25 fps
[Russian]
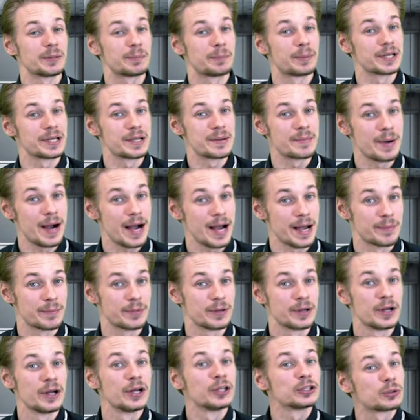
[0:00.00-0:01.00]
их
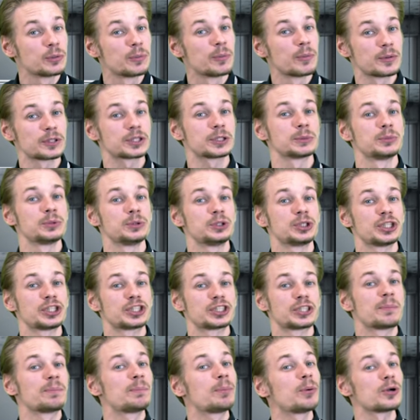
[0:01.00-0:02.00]
понимаем, то мы можем
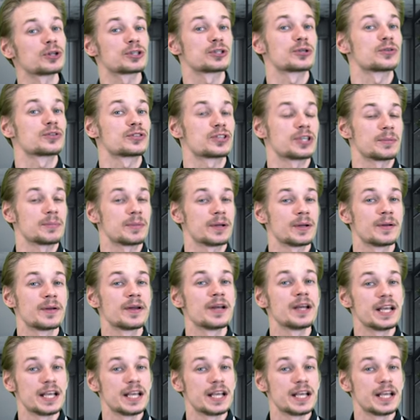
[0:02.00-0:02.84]
научиться пользоваться ими